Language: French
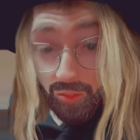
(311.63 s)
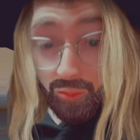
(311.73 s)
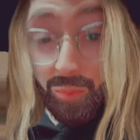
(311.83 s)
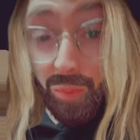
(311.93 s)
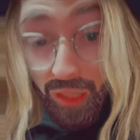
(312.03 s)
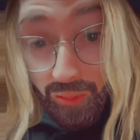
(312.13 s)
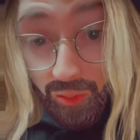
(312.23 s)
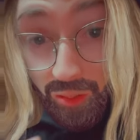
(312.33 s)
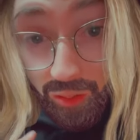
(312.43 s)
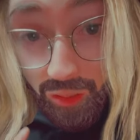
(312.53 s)
Tu parles à
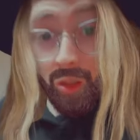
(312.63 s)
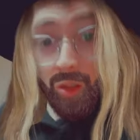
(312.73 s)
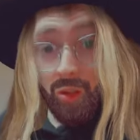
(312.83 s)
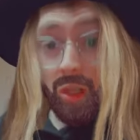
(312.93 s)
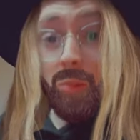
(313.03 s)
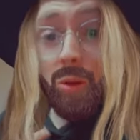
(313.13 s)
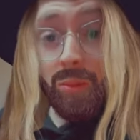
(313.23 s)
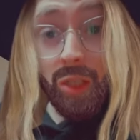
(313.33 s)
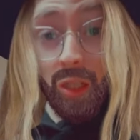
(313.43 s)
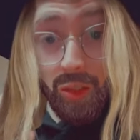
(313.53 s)
moi, toi Regarde-moi bien
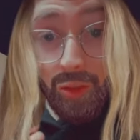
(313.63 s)
dans les yeux,